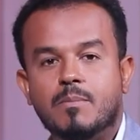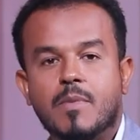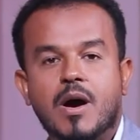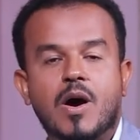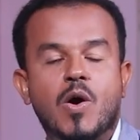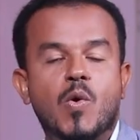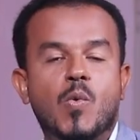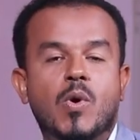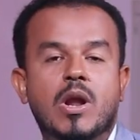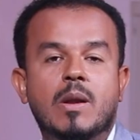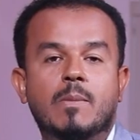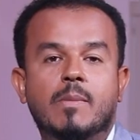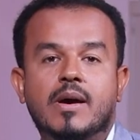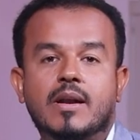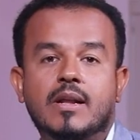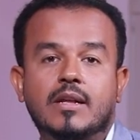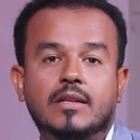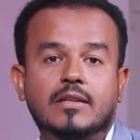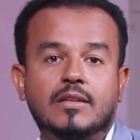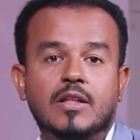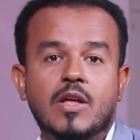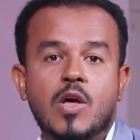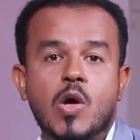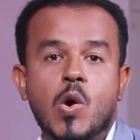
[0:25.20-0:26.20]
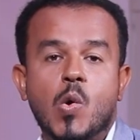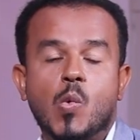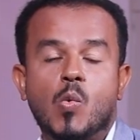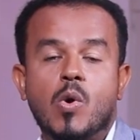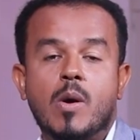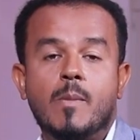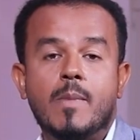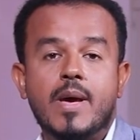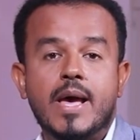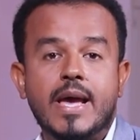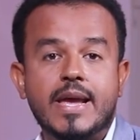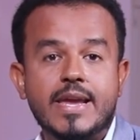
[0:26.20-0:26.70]
ما هو المرض
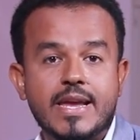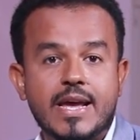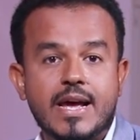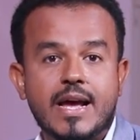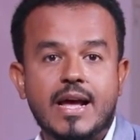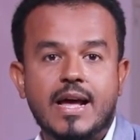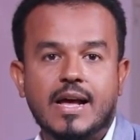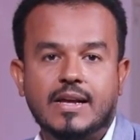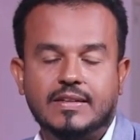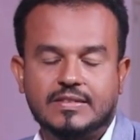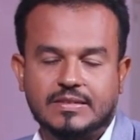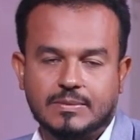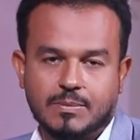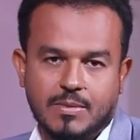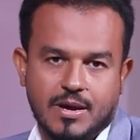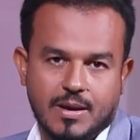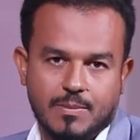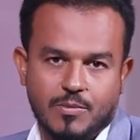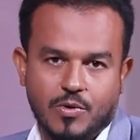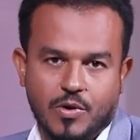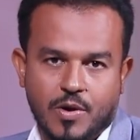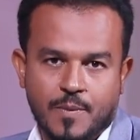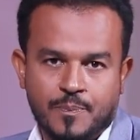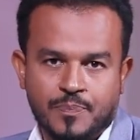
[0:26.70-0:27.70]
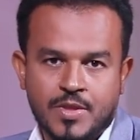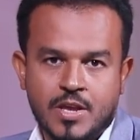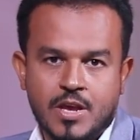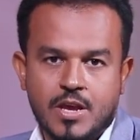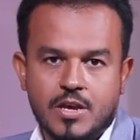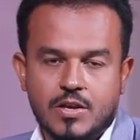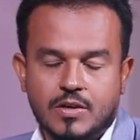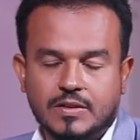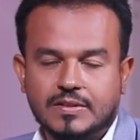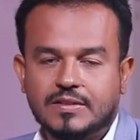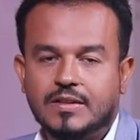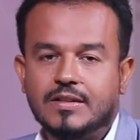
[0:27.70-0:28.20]
وما هي أسبابه
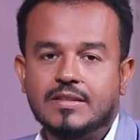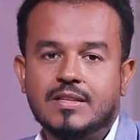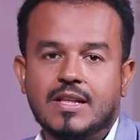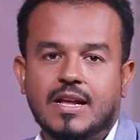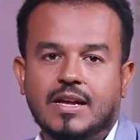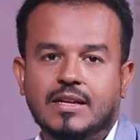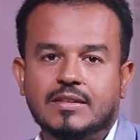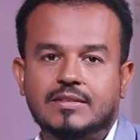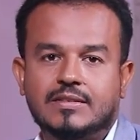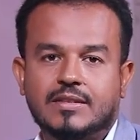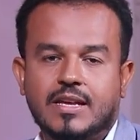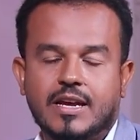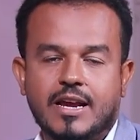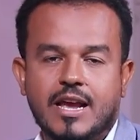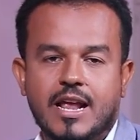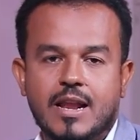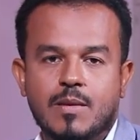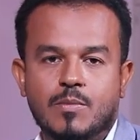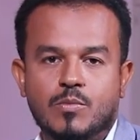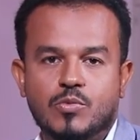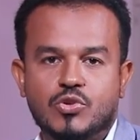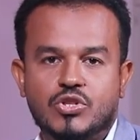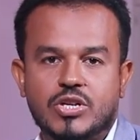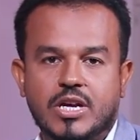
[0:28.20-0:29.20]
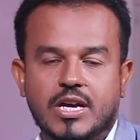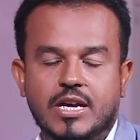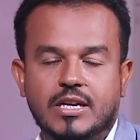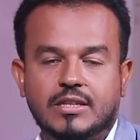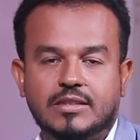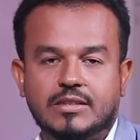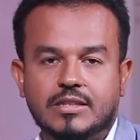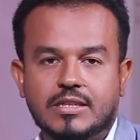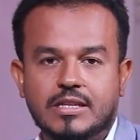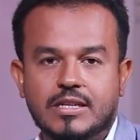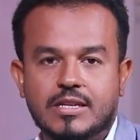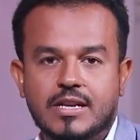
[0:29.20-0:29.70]
يسعدنا أعزائي
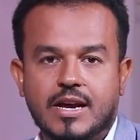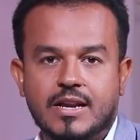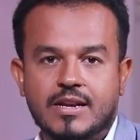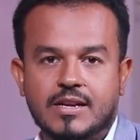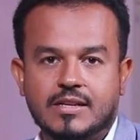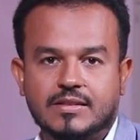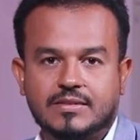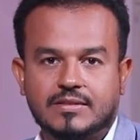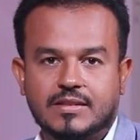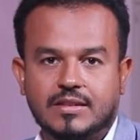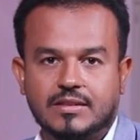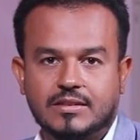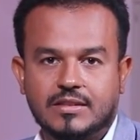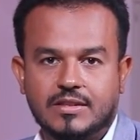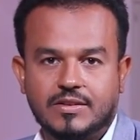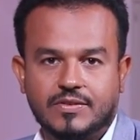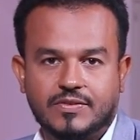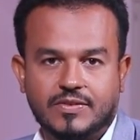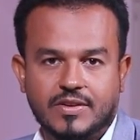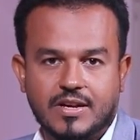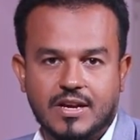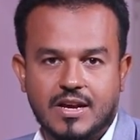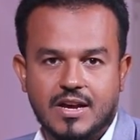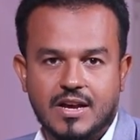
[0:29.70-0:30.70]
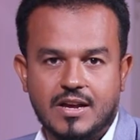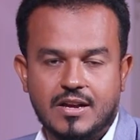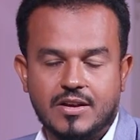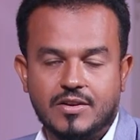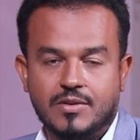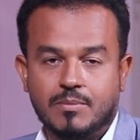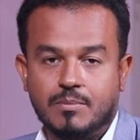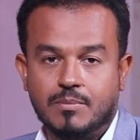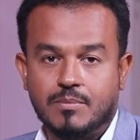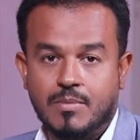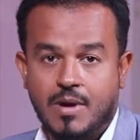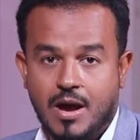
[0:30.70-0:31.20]
المشاهدين أن نستضيف
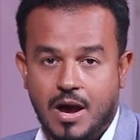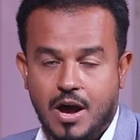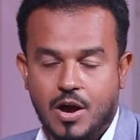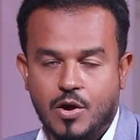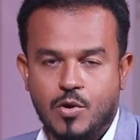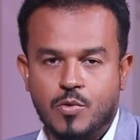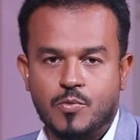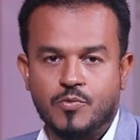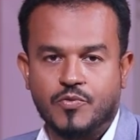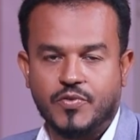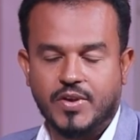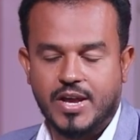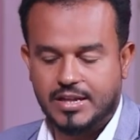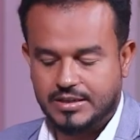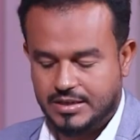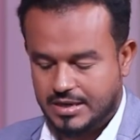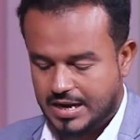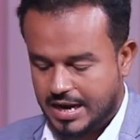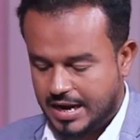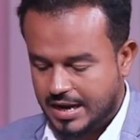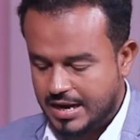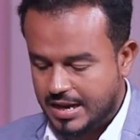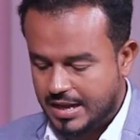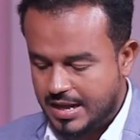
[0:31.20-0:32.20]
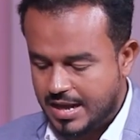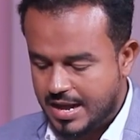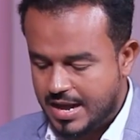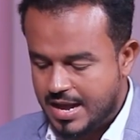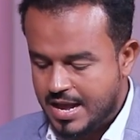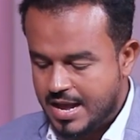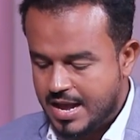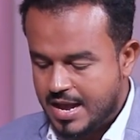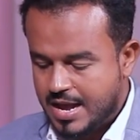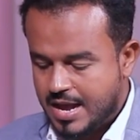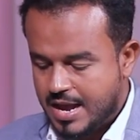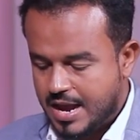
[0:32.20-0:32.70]
معكم في هذه الحلقة
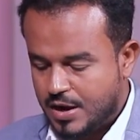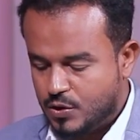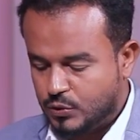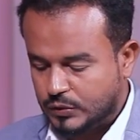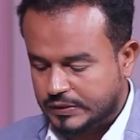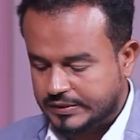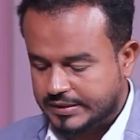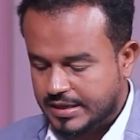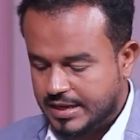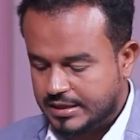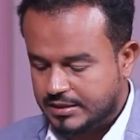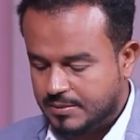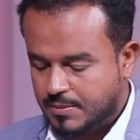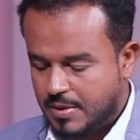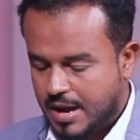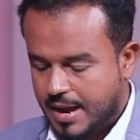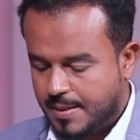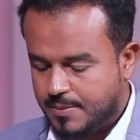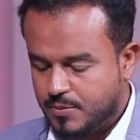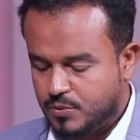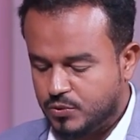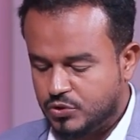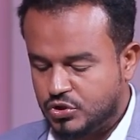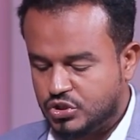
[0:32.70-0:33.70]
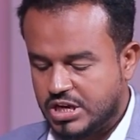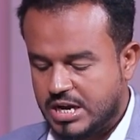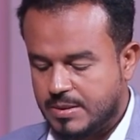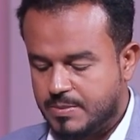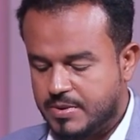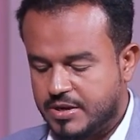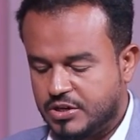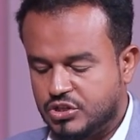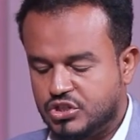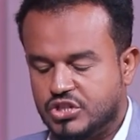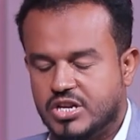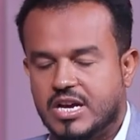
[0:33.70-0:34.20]
الأستاذ محمود
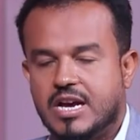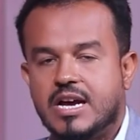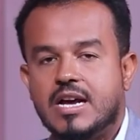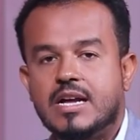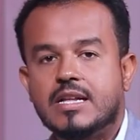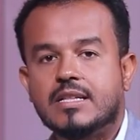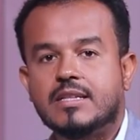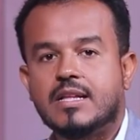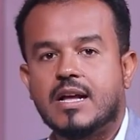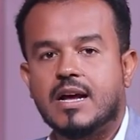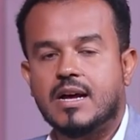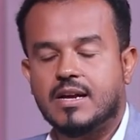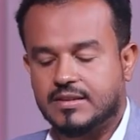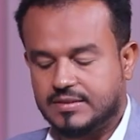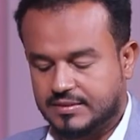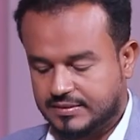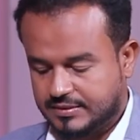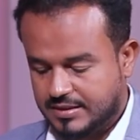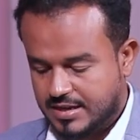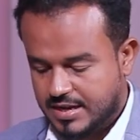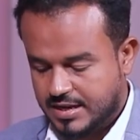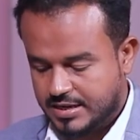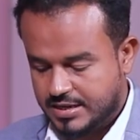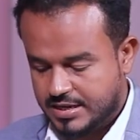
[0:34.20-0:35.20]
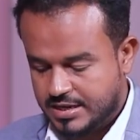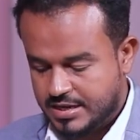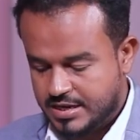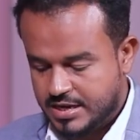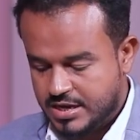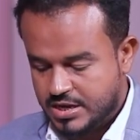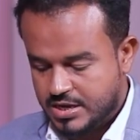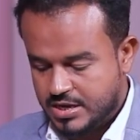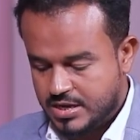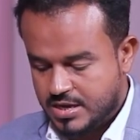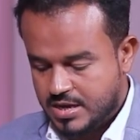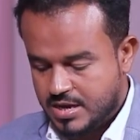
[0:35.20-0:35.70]
جابر جاد
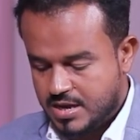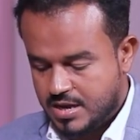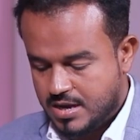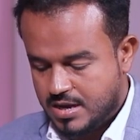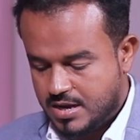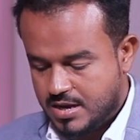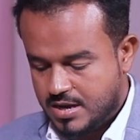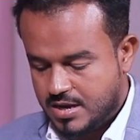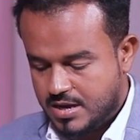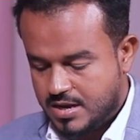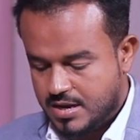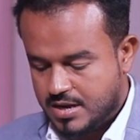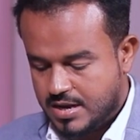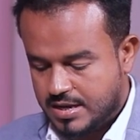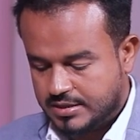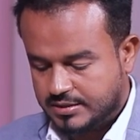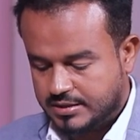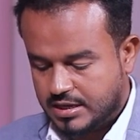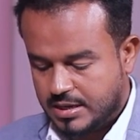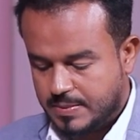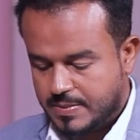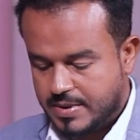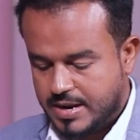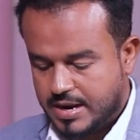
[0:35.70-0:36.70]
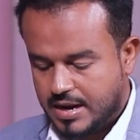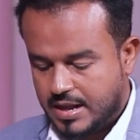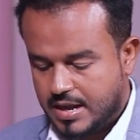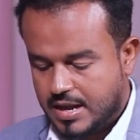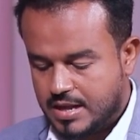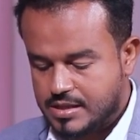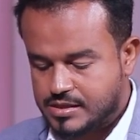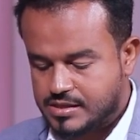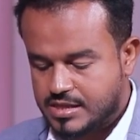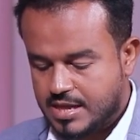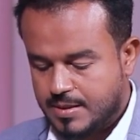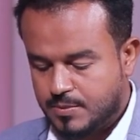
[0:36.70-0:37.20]
أخصائي آه، التربية
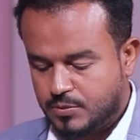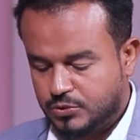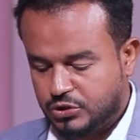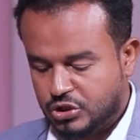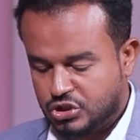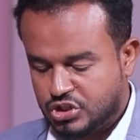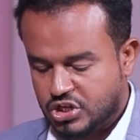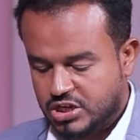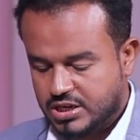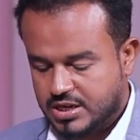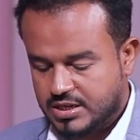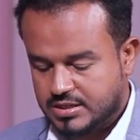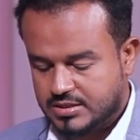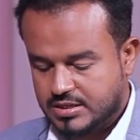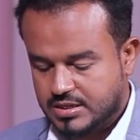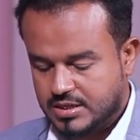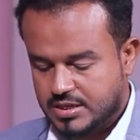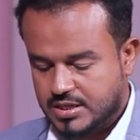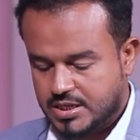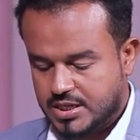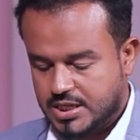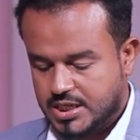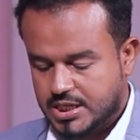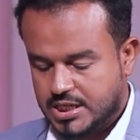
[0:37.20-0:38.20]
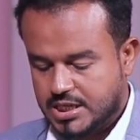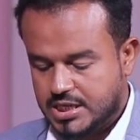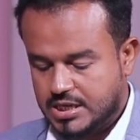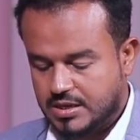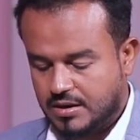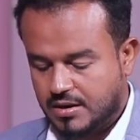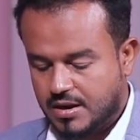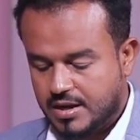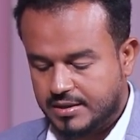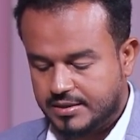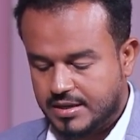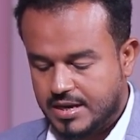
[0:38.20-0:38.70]
الخاصة مدير شركة آه،
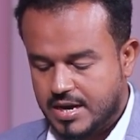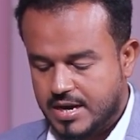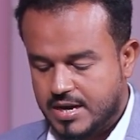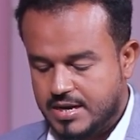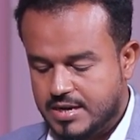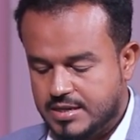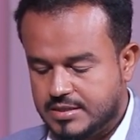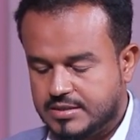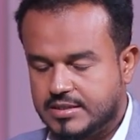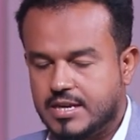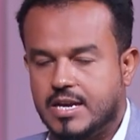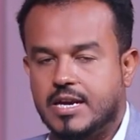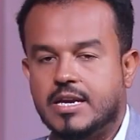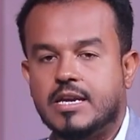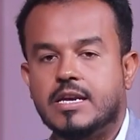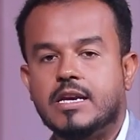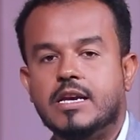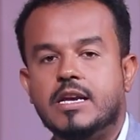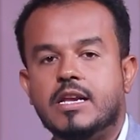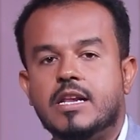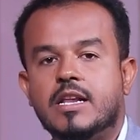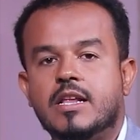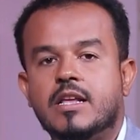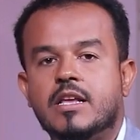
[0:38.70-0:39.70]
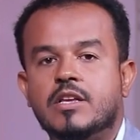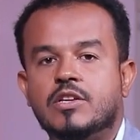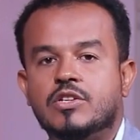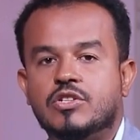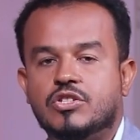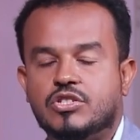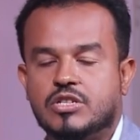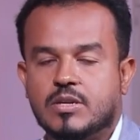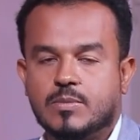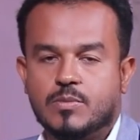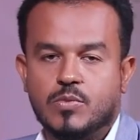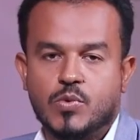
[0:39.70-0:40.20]
إرادة للتأهيل
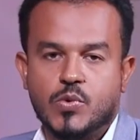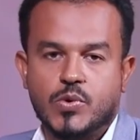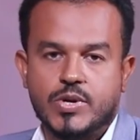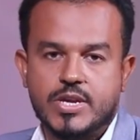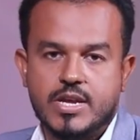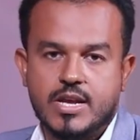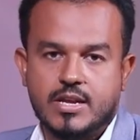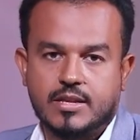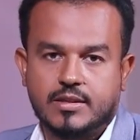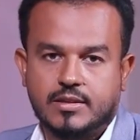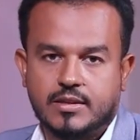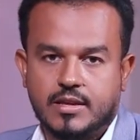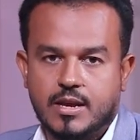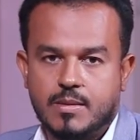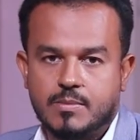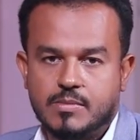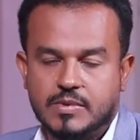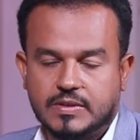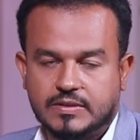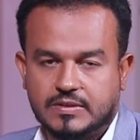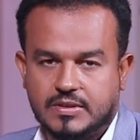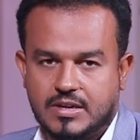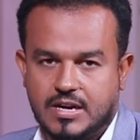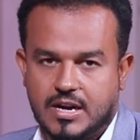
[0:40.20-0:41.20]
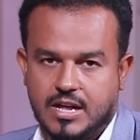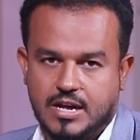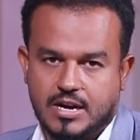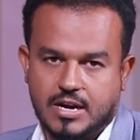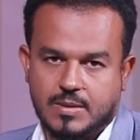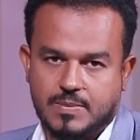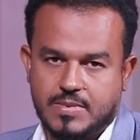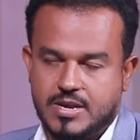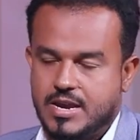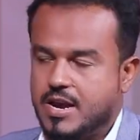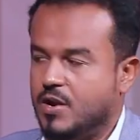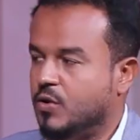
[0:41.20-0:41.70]
جمهورية مصر
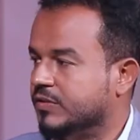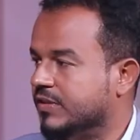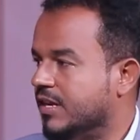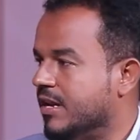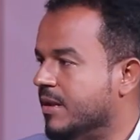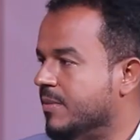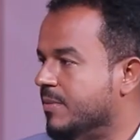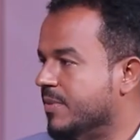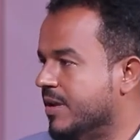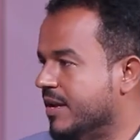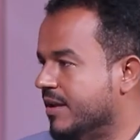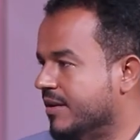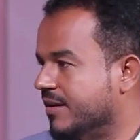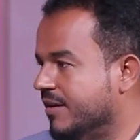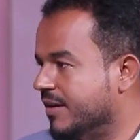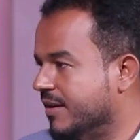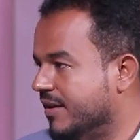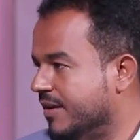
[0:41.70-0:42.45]
العربية أهلا وسهلا بك